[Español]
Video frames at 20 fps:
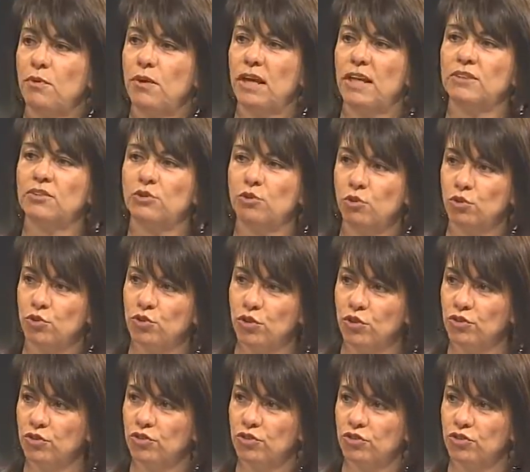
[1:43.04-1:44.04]
y la
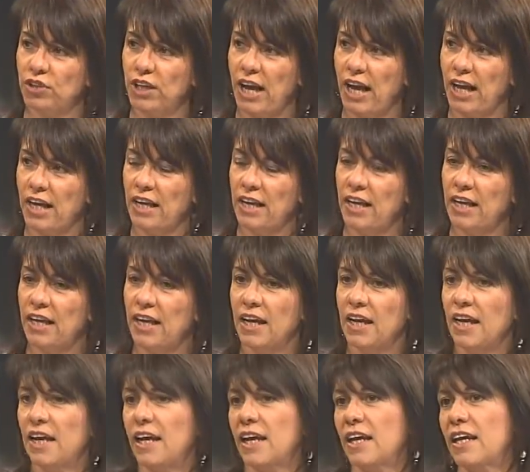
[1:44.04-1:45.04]
robot muy bella, que
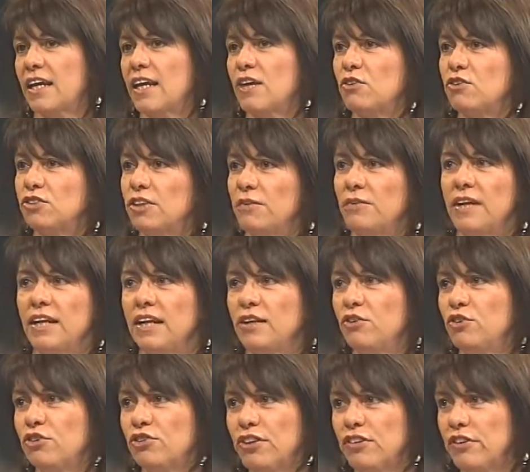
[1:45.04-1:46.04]
es el personaje
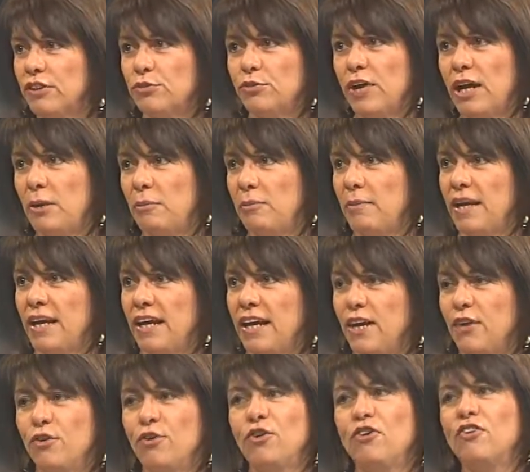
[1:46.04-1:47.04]
central que lleva
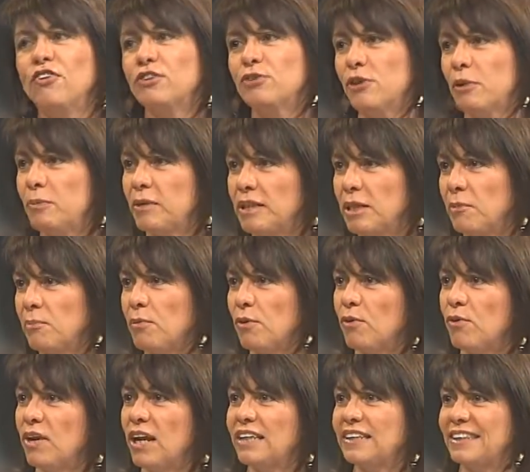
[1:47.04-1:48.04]
a,
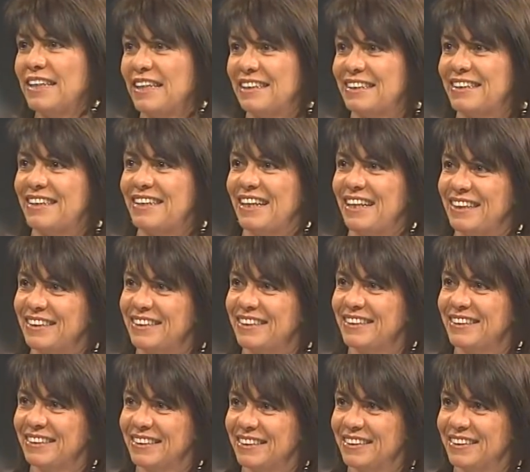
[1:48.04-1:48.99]
desarrollar la historia.